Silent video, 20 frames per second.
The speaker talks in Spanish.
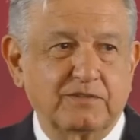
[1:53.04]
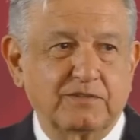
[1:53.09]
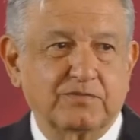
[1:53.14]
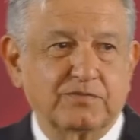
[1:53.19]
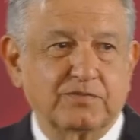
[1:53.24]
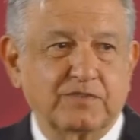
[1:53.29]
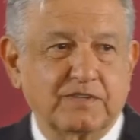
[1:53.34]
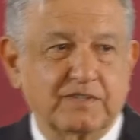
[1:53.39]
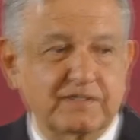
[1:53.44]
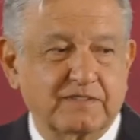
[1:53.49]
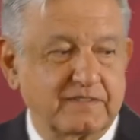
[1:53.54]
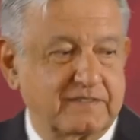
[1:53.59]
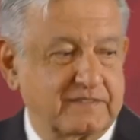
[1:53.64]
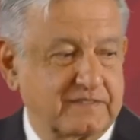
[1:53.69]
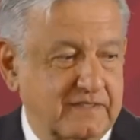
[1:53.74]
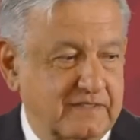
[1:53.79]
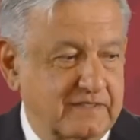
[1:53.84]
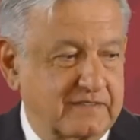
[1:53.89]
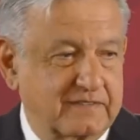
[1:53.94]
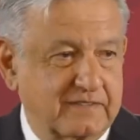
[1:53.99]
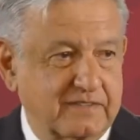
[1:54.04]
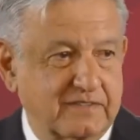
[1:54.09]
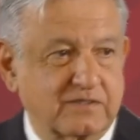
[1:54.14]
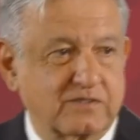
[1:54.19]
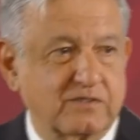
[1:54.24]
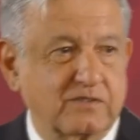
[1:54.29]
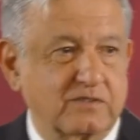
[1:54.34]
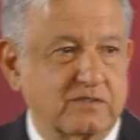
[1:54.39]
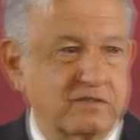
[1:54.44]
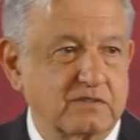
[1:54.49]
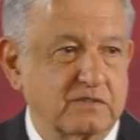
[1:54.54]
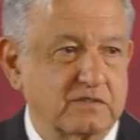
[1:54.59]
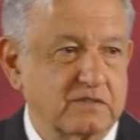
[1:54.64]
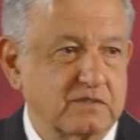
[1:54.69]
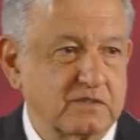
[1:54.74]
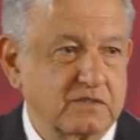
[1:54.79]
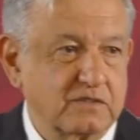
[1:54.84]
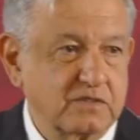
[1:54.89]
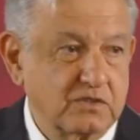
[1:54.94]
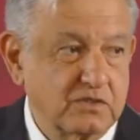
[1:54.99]
fuerte y se acercó.
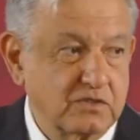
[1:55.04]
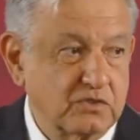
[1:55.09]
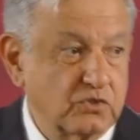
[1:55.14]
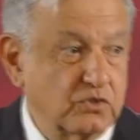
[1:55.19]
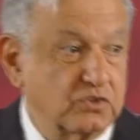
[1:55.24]
No